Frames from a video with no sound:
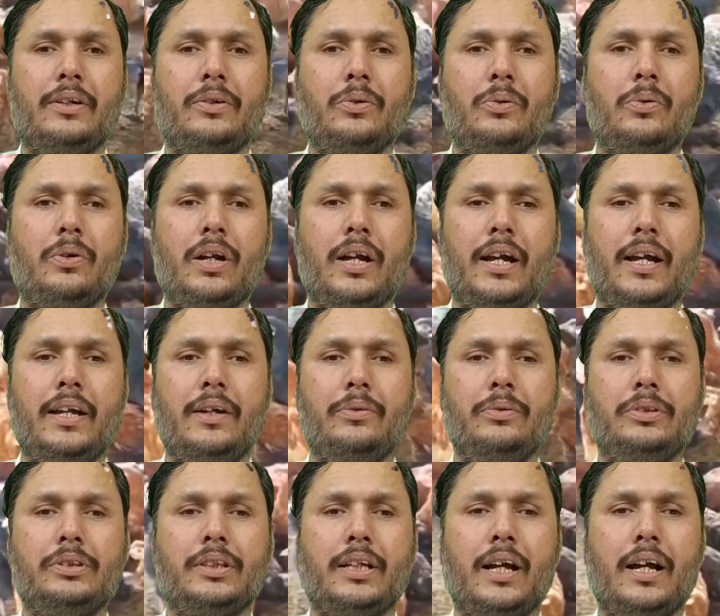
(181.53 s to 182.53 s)
का टुकड़ा है
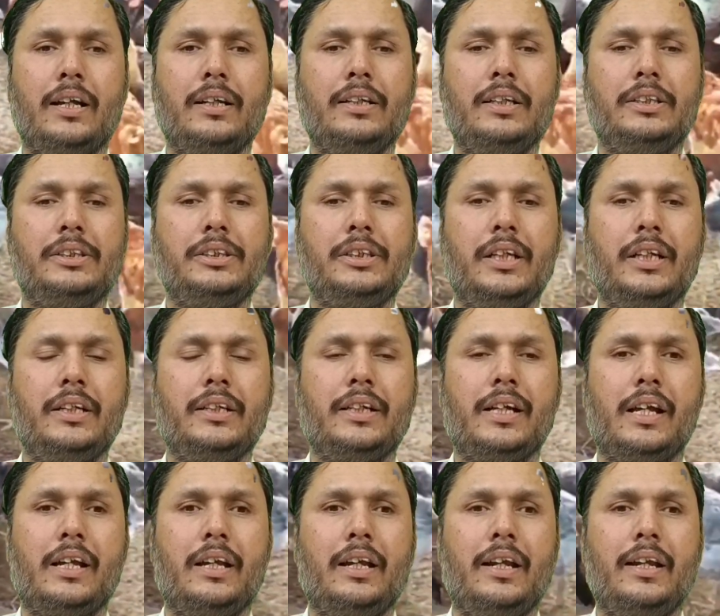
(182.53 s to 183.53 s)
उसका निश्चयन
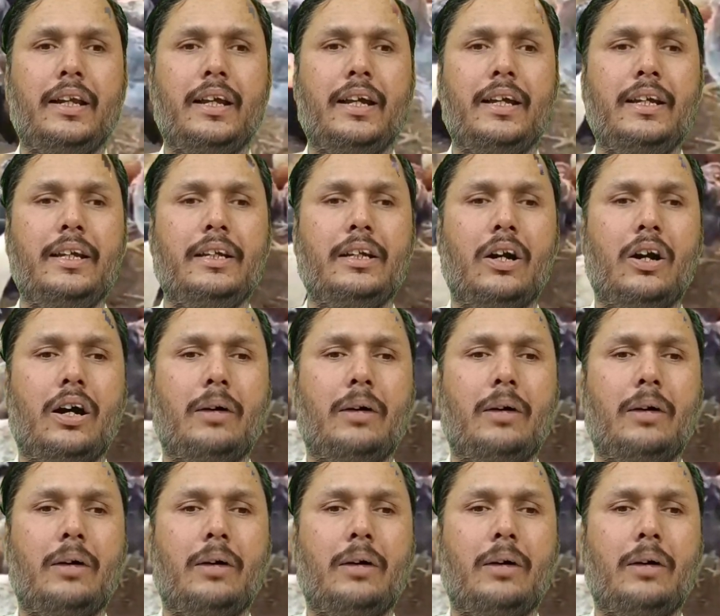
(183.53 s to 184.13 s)
कर लेना है